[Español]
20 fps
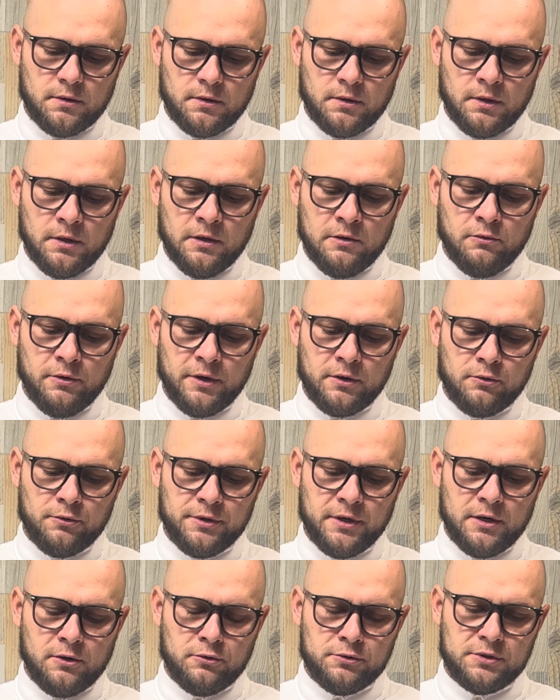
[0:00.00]
y luego
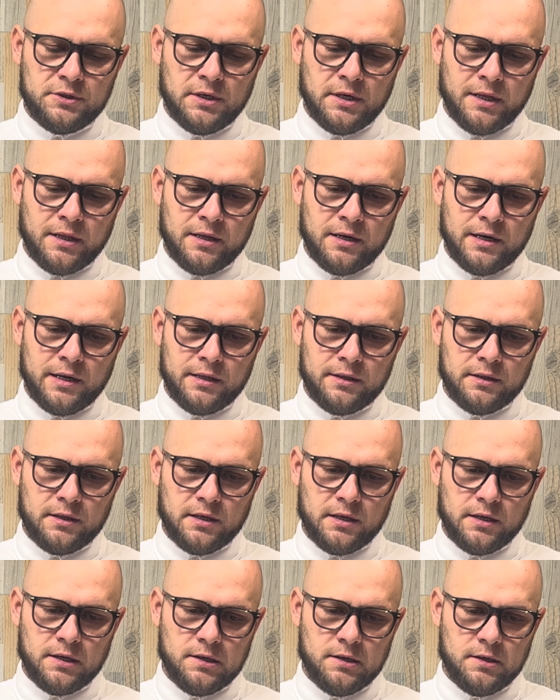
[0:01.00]
del 11 en adelante.